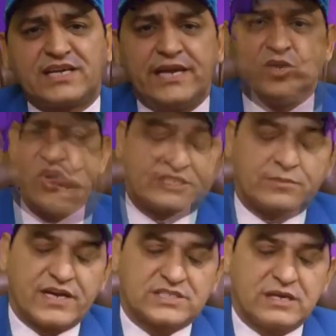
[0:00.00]
वर्ल्ड के इनोग्रेशन
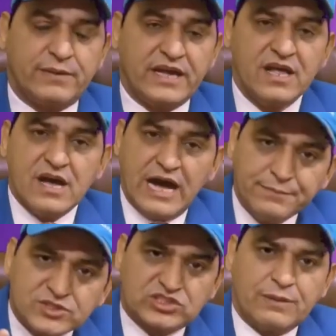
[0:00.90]
फंक्शन में
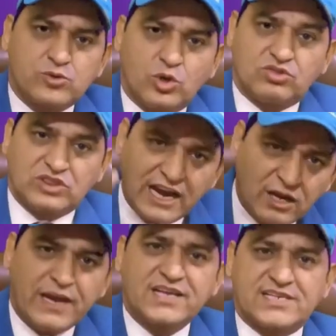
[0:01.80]
हम सबको
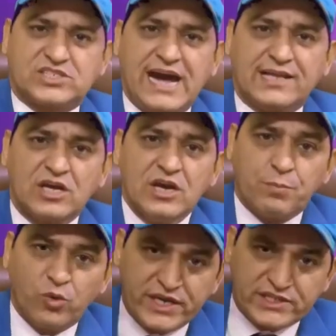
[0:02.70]
दल बल के साथ
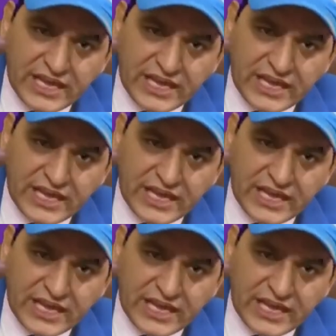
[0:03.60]
पूरी